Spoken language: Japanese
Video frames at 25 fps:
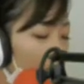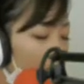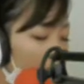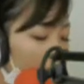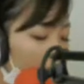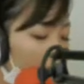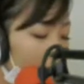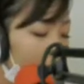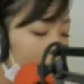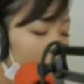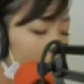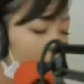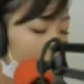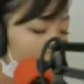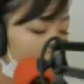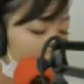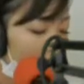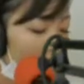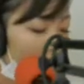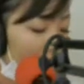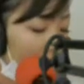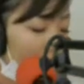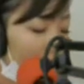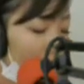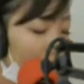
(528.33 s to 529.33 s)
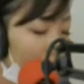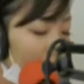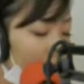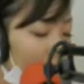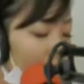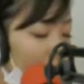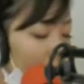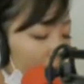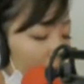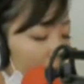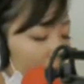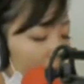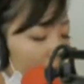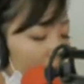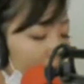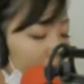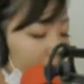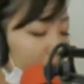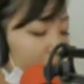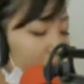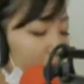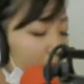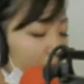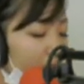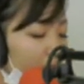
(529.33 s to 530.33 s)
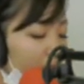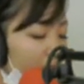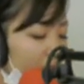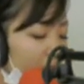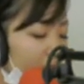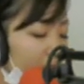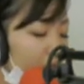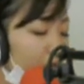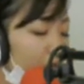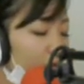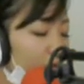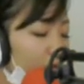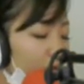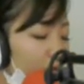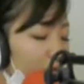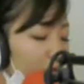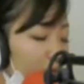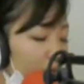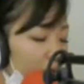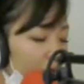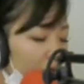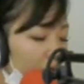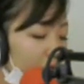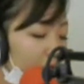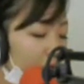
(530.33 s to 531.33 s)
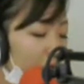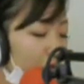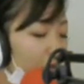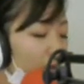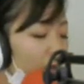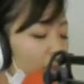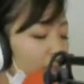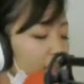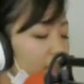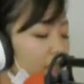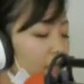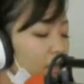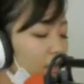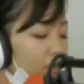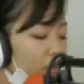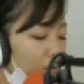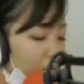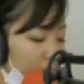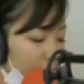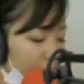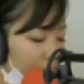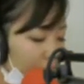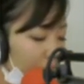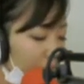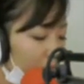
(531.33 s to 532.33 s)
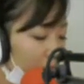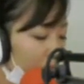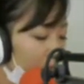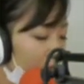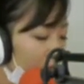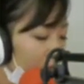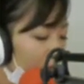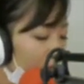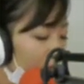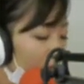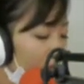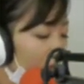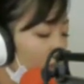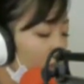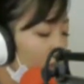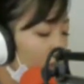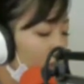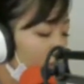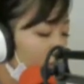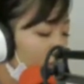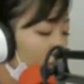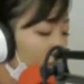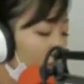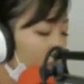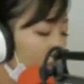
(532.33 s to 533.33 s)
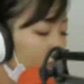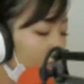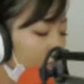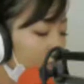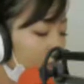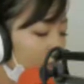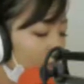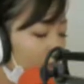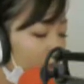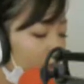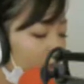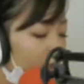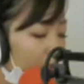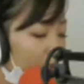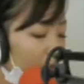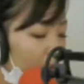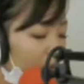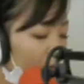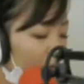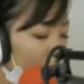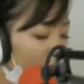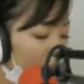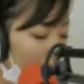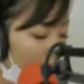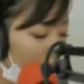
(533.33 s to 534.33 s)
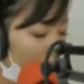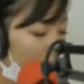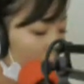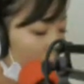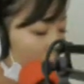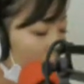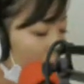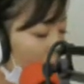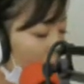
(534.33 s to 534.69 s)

当日は市内で活動している障害者グループ障害者団体等の